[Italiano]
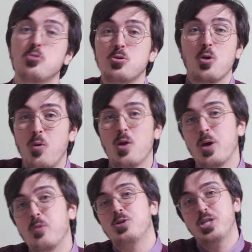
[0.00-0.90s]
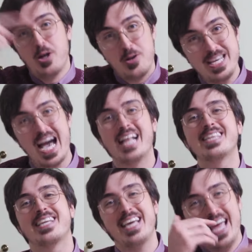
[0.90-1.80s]
tutto quello che cucinano gli
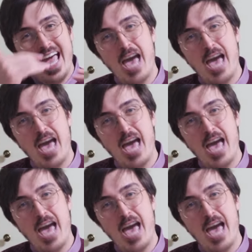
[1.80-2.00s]
altri